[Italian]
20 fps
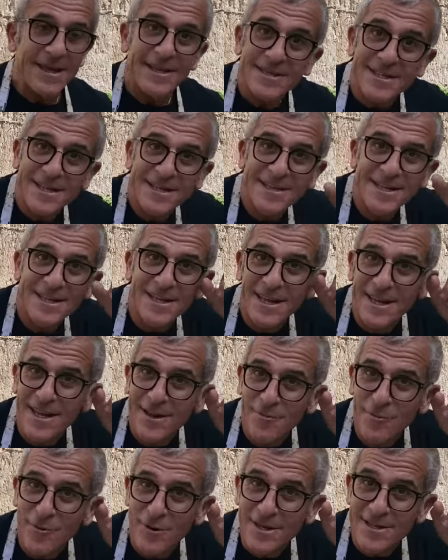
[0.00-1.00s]
Sentite i
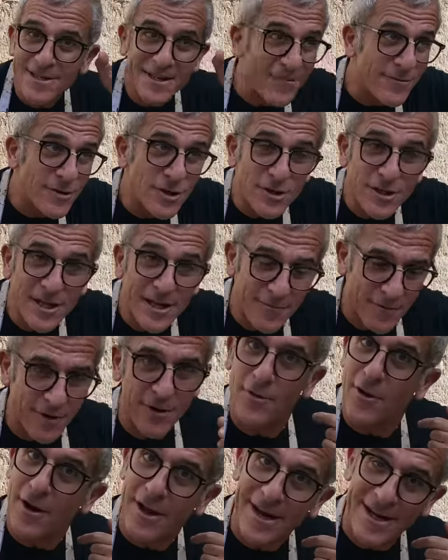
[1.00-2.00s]
lavori, stanno facendo i
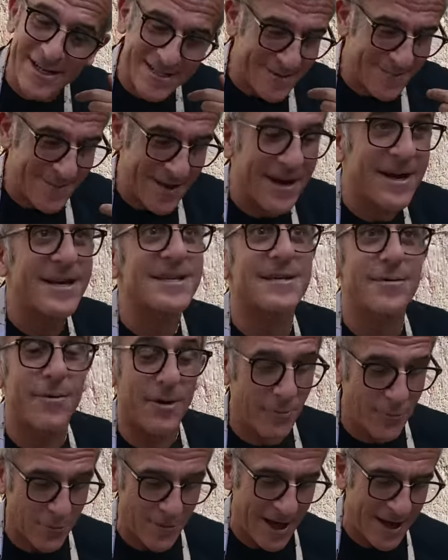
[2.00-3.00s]
lavori non a casa mia, a casa di
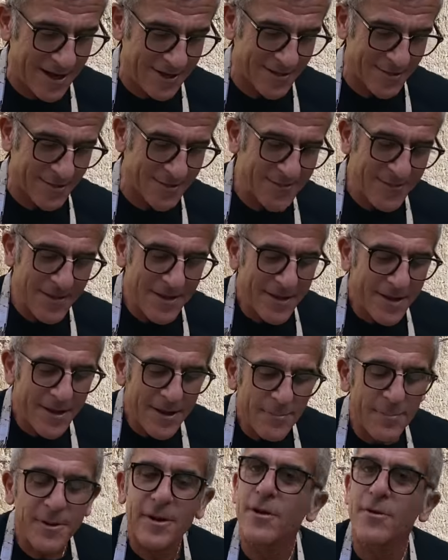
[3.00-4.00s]
qualcun altro
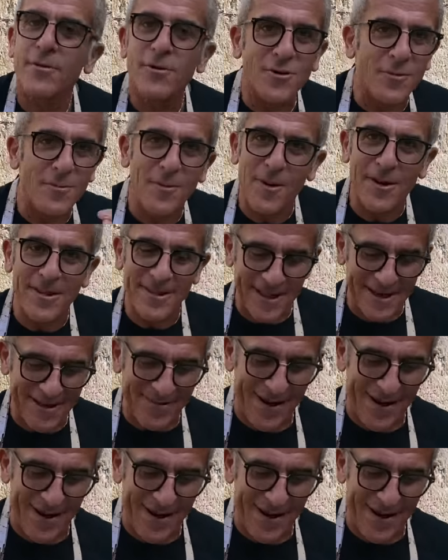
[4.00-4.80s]
però noi dobbiamo andare